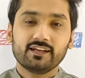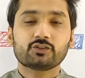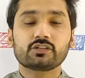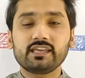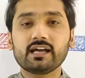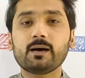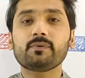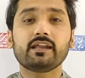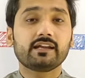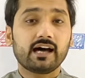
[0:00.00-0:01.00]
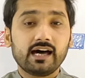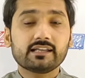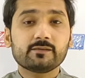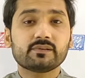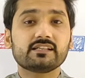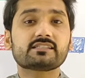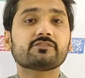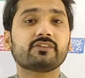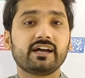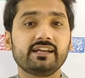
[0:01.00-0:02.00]
तो ये हम रेडार की मदद से
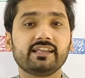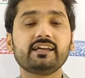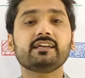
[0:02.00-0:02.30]
फाइंड